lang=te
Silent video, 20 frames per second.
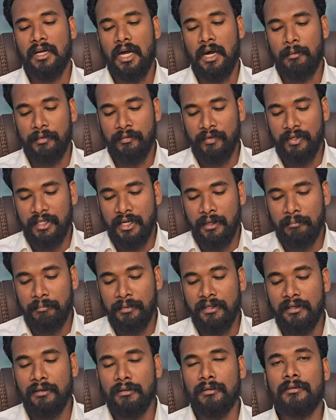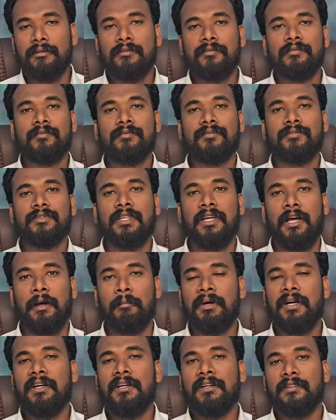అప్పుడు వెంటనే నా పిల్లలు
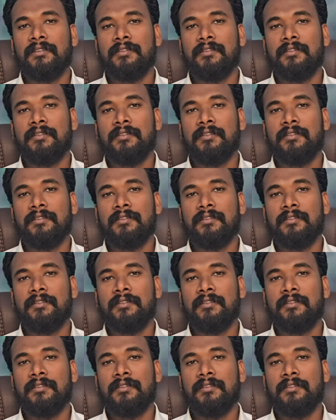అమ్మా